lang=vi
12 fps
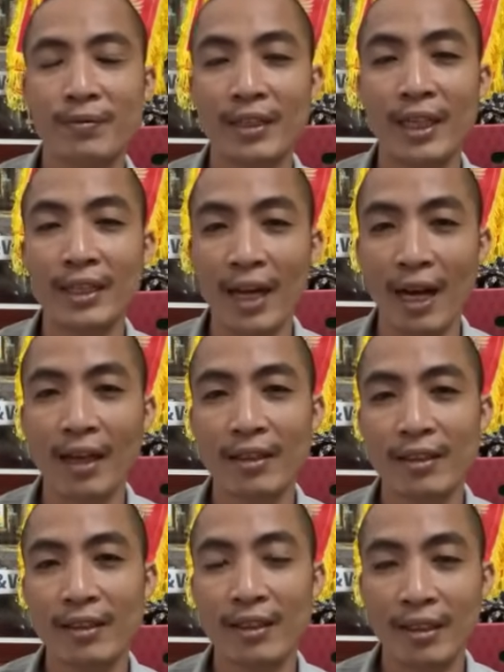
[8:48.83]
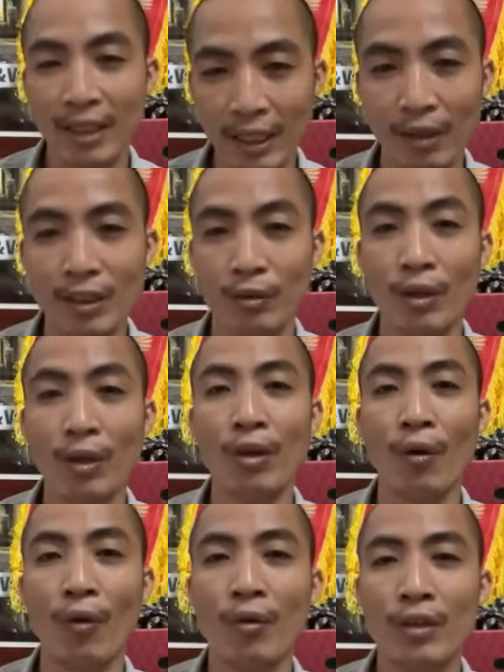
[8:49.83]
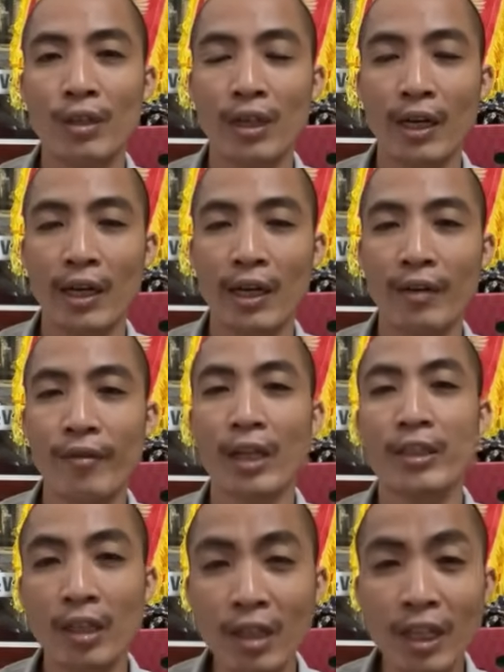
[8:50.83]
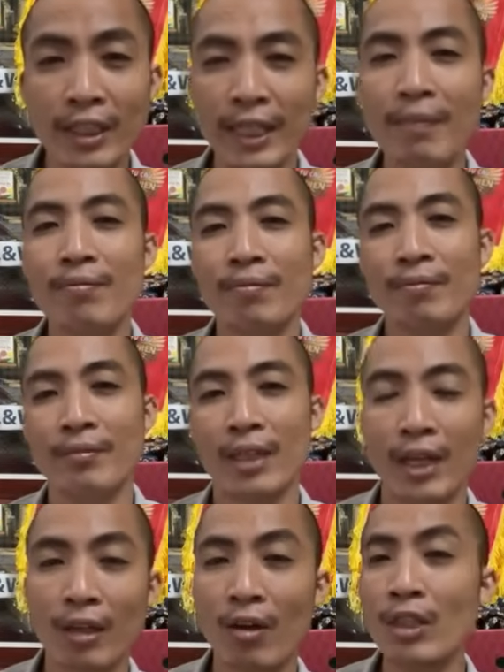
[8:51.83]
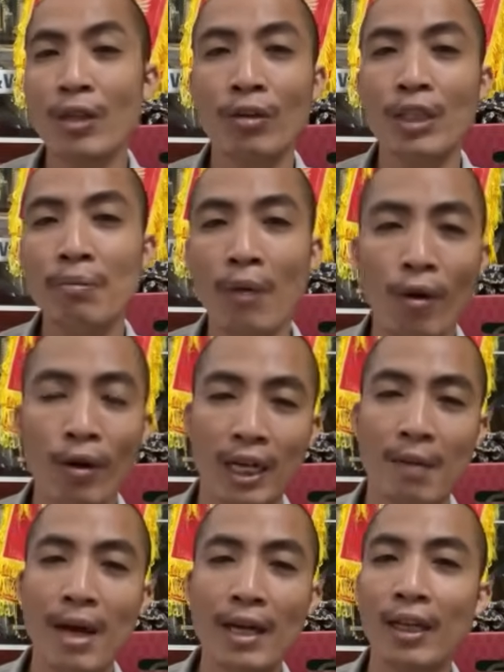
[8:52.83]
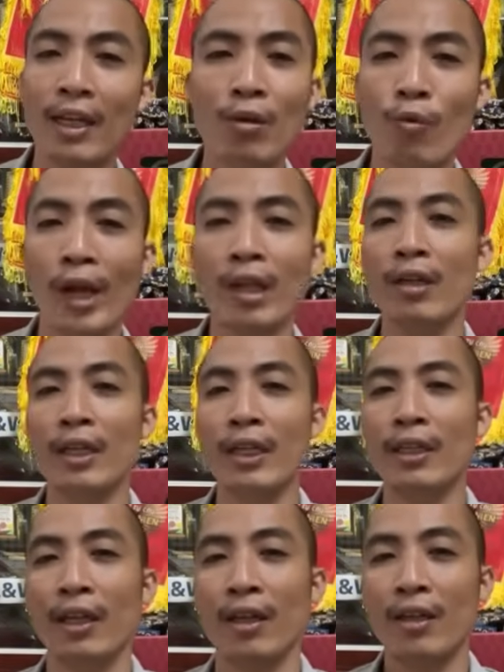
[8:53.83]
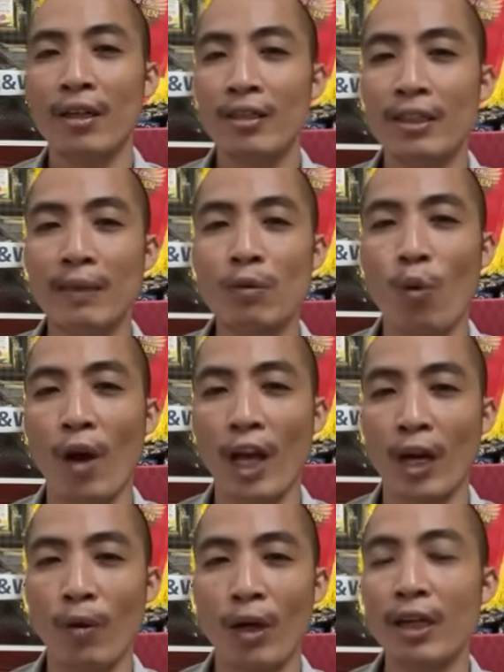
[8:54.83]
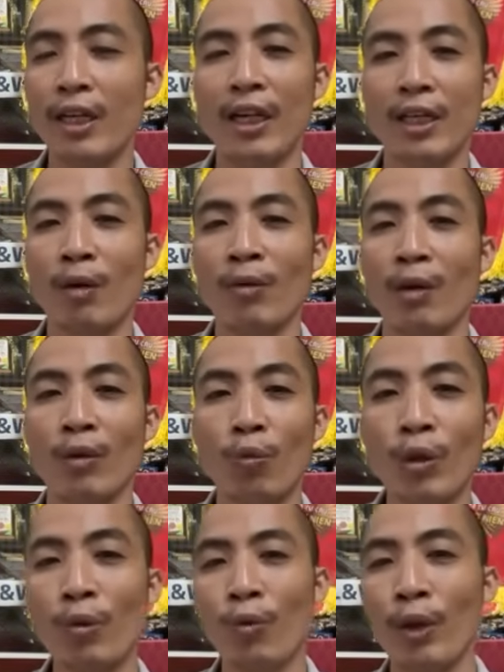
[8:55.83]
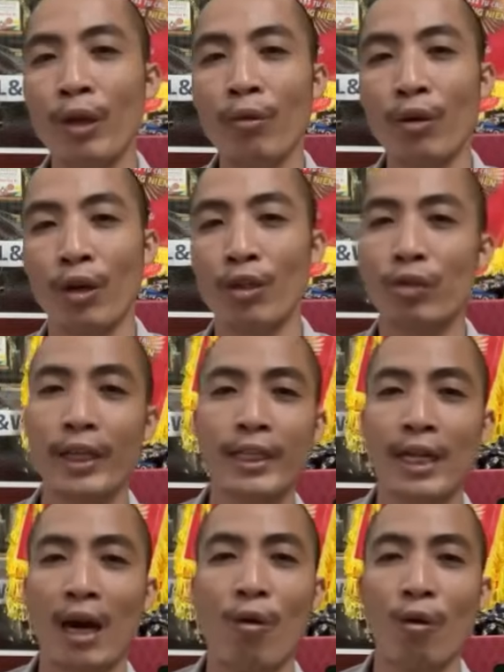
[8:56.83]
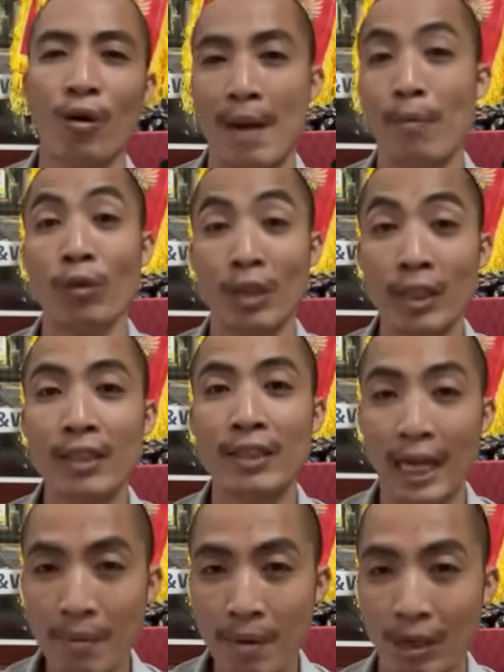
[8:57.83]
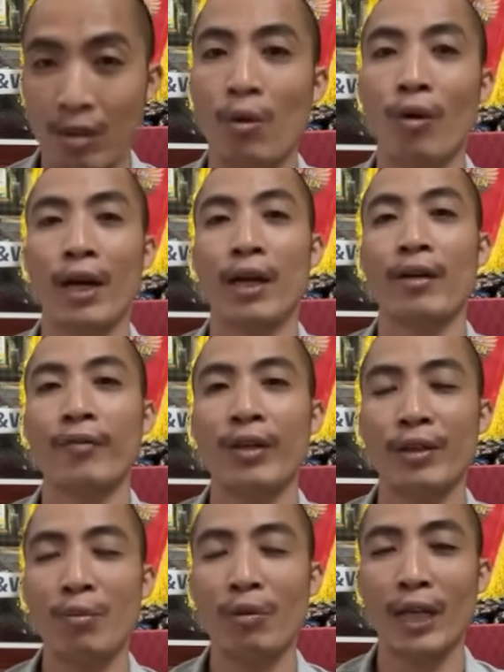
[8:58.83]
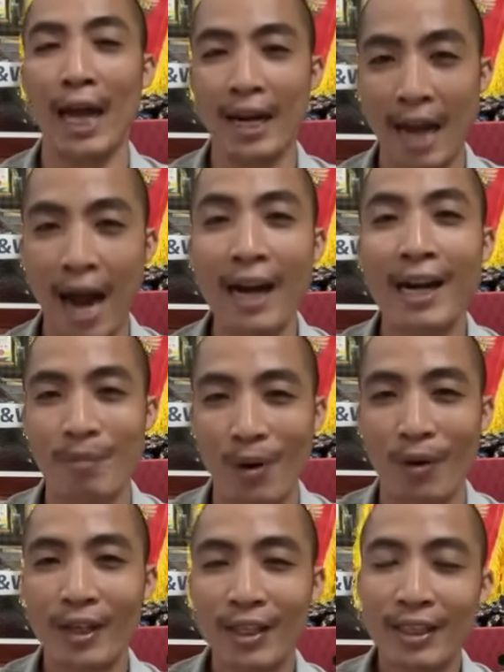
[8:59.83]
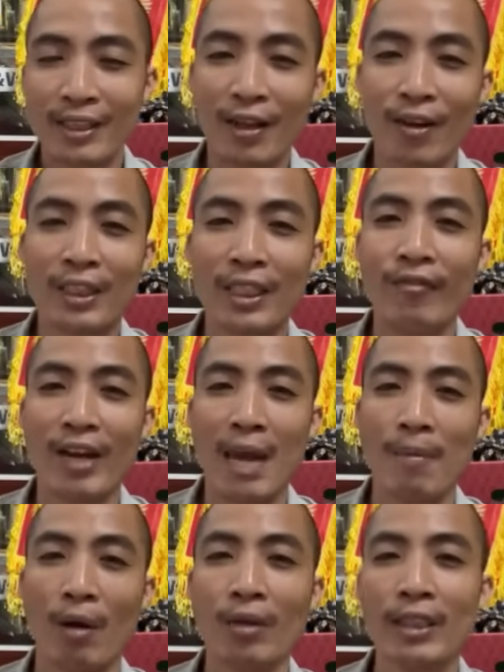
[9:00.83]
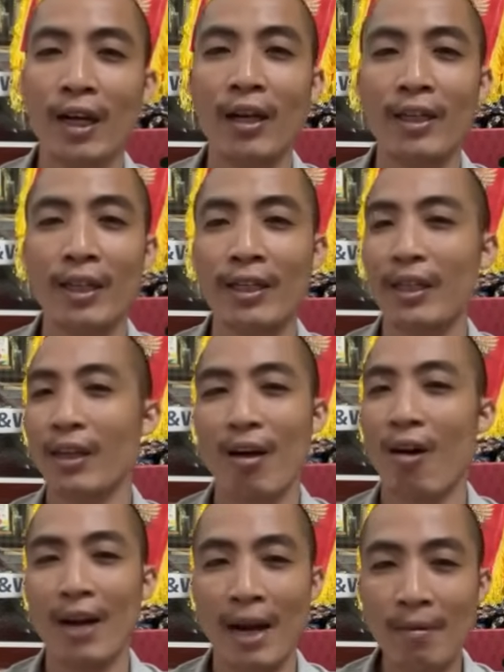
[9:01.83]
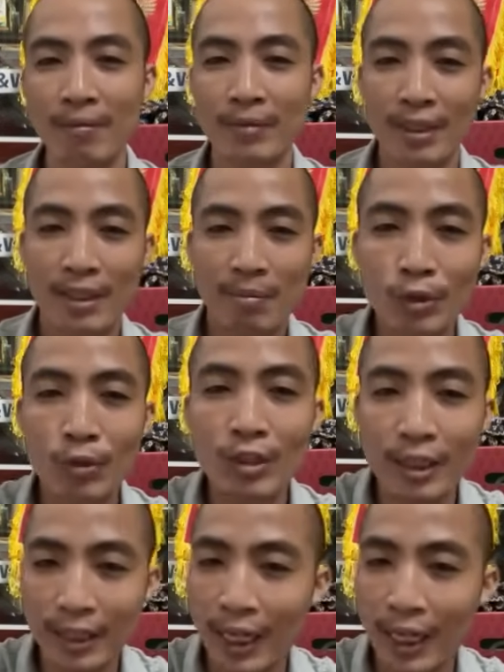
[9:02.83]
đấy chưa những cái giọng chọc tức đối thủ đấy, và giữ được chim đấy, có nhiều con chim mồi là các bác thấy nó quay lưng đi là chim ngoài qua đường đi là trong lồng nó quýt quêu rồi nó xoay cầu nó làm đủ thứ đấy vẫn là con mồi là con đáng là mồi chứ còn chim về mà không chơi thì thì khó lắm có chúng dương